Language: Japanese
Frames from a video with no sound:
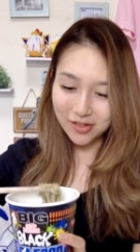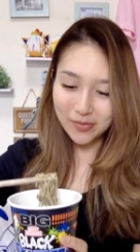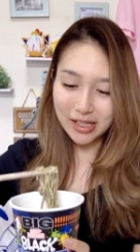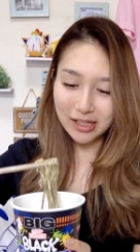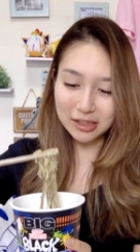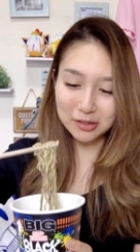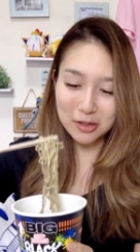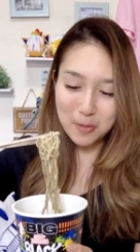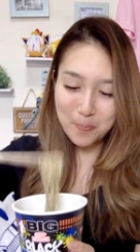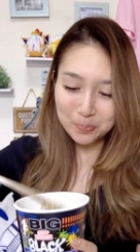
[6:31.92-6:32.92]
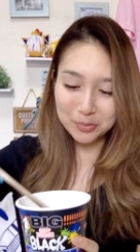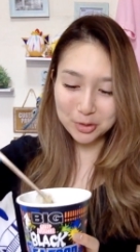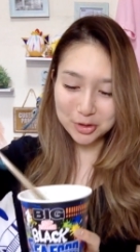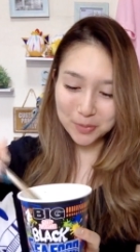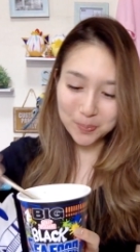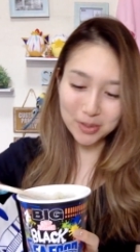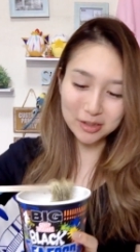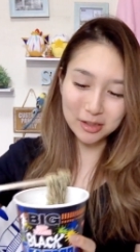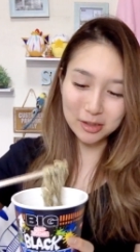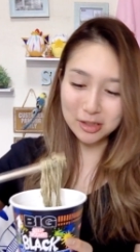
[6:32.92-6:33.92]
ごめん、あの、
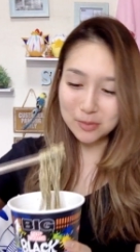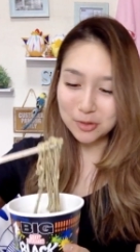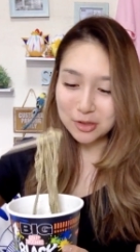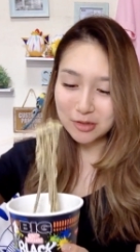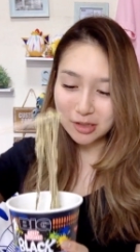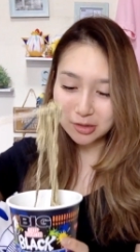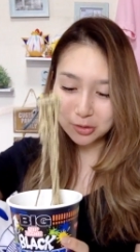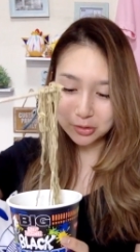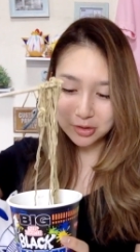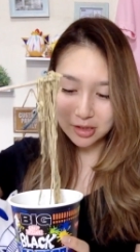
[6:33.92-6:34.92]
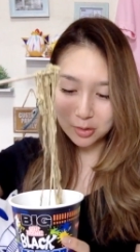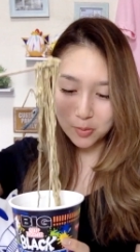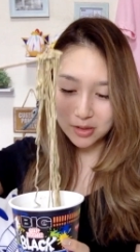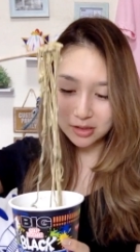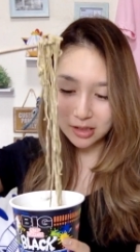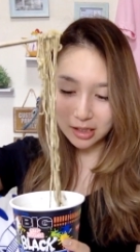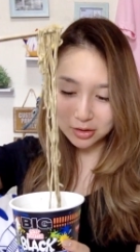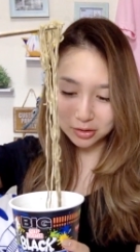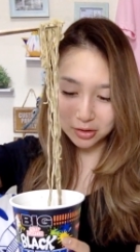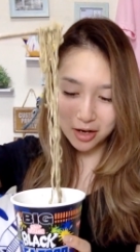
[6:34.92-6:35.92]
ドスッピンで気持ち悪いことしてごめんなさい、
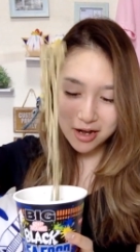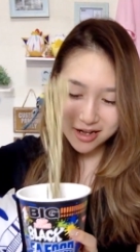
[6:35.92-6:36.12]
ちょっと。